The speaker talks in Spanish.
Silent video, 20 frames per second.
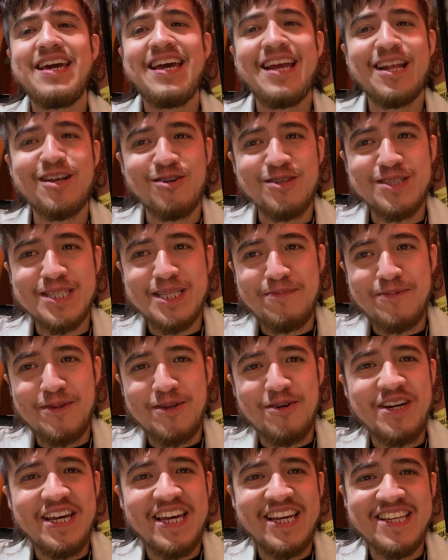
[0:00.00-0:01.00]
El
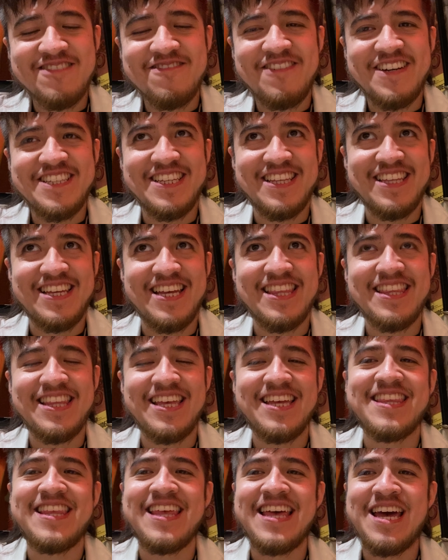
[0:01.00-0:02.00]
concepto es
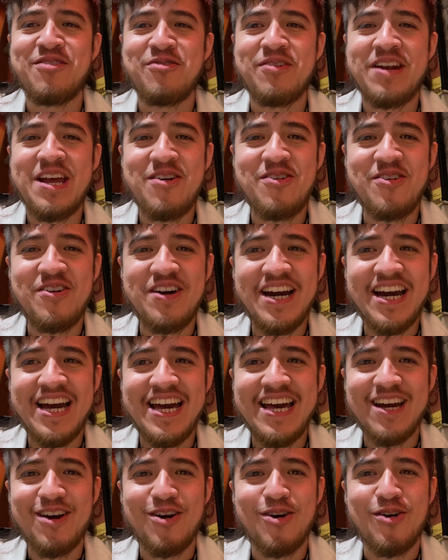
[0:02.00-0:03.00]
fascinante, te dan una
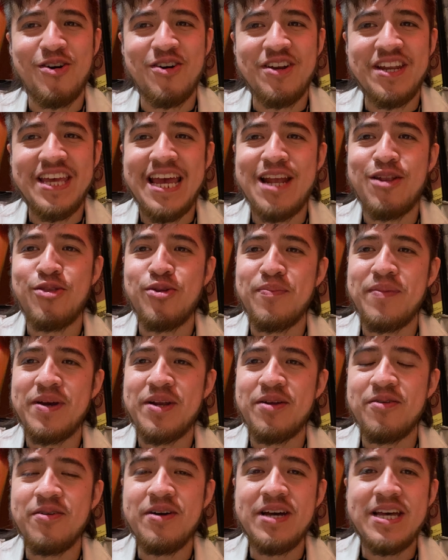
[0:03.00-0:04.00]
hoja con el
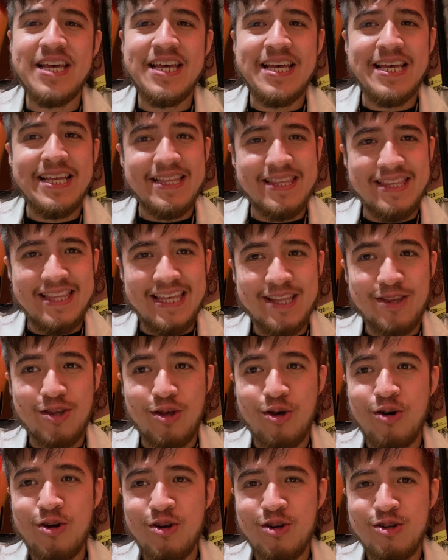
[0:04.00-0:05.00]
número de
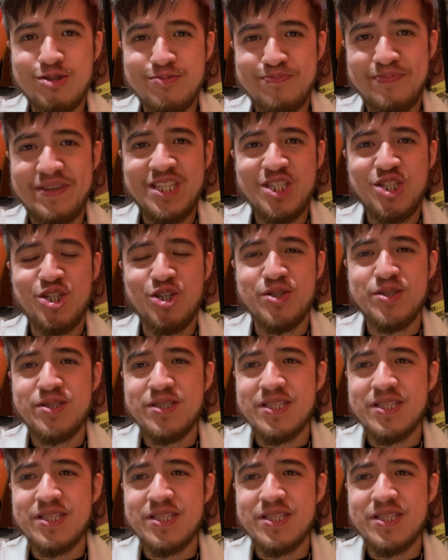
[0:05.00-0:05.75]
todos los pinchos